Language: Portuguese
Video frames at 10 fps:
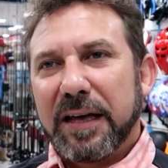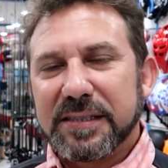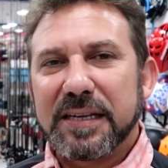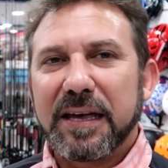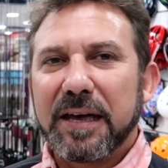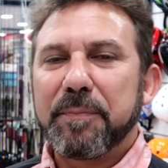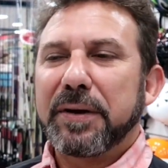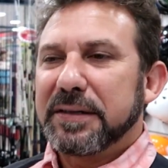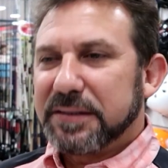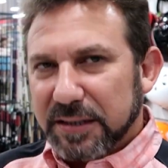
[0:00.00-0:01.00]
essa
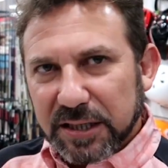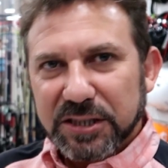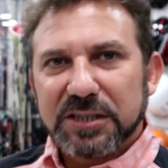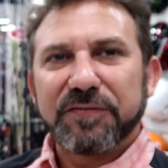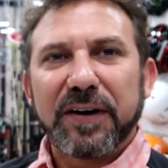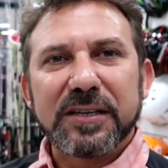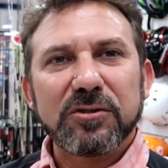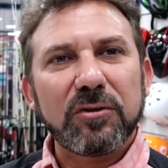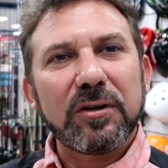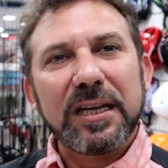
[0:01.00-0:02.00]
época assim que a gente faz
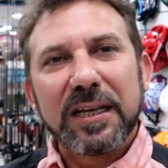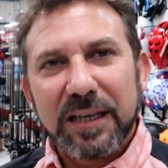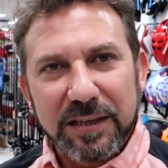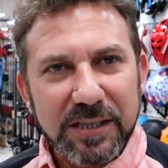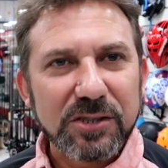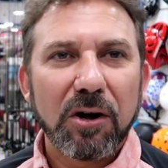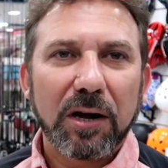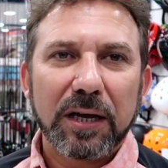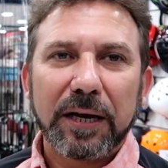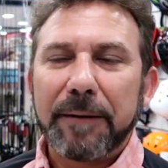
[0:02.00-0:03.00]
o líquido estoque, né?